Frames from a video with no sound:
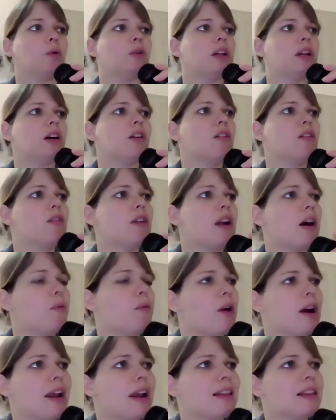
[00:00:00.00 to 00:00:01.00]
que usted con una
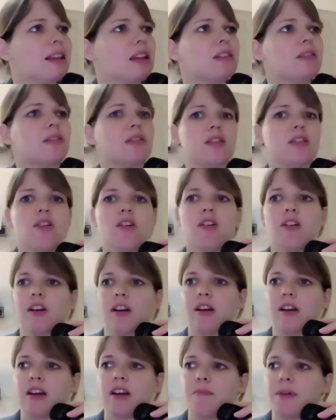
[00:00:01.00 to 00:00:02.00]
buena
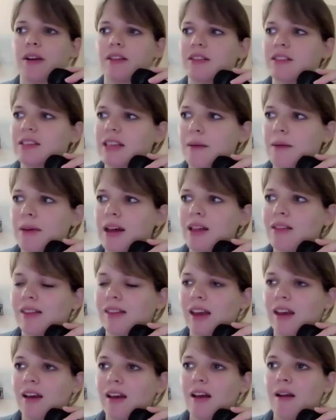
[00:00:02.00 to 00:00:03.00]
intención y
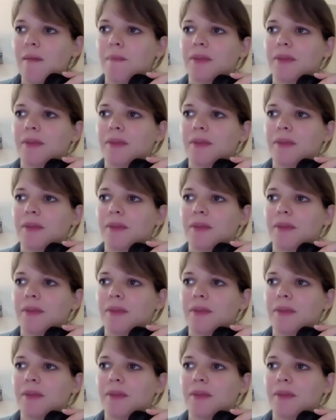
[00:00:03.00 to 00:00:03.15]
precisamente